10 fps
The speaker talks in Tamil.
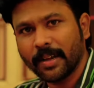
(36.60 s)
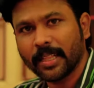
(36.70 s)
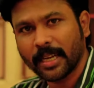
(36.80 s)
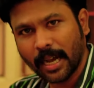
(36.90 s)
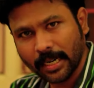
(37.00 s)

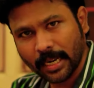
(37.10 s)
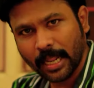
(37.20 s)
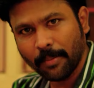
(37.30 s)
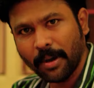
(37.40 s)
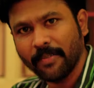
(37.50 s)
வரதை
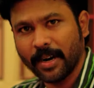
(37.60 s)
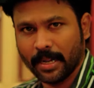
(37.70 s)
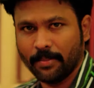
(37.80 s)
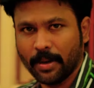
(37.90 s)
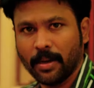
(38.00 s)
காட்டலாமா
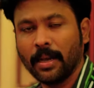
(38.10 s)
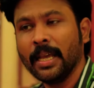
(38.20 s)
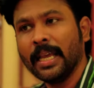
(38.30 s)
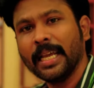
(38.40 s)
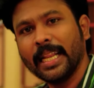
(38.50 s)
வேணாமா
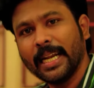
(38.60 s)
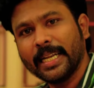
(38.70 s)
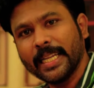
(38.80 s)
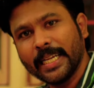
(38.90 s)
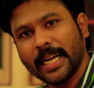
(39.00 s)
இல்லை
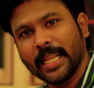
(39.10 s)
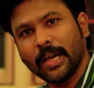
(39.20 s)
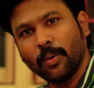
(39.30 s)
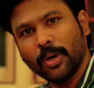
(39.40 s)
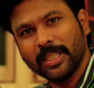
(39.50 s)
டீ கடையில்
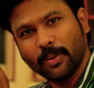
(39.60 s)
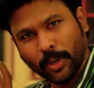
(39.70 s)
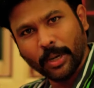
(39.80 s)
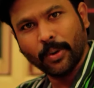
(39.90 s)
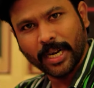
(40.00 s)
ஒரு
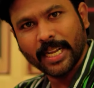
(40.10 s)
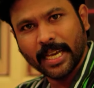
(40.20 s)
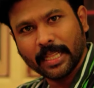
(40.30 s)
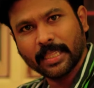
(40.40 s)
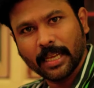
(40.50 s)
ஒரே ஒரு
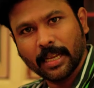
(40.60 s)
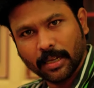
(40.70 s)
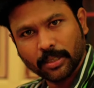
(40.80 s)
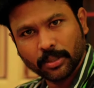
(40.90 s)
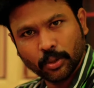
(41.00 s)
கடிகாரத்தை
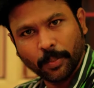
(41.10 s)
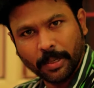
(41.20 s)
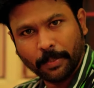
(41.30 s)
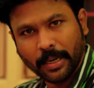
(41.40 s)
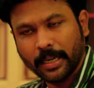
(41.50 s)

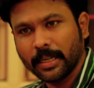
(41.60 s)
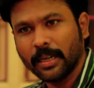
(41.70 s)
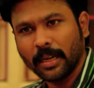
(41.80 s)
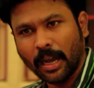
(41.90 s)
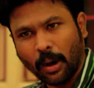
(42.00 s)
ஜூமின் பண்ணிவிட்டு
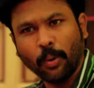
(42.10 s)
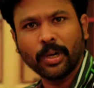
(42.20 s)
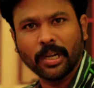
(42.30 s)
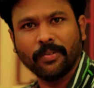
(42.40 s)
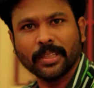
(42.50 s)

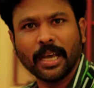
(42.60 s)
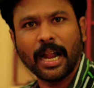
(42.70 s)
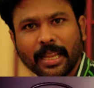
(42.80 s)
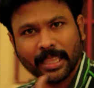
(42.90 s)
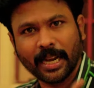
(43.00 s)
அவுட்லுக்கு வந்தால்
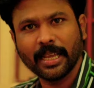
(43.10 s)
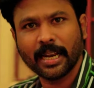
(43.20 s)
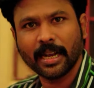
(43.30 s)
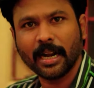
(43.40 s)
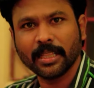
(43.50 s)
அடுத்த
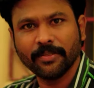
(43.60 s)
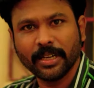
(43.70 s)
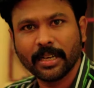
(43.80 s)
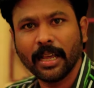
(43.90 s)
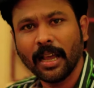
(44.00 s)
கடிகாரம் காட்டுது
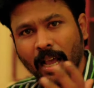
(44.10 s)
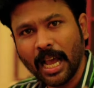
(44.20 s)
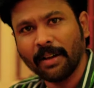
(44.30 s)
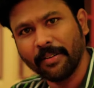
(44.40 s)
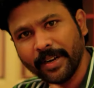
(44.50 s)
வீட்டில்
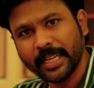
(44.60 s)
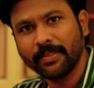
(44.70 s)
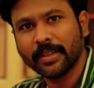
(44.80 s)
அவன் வீட்டுக்கு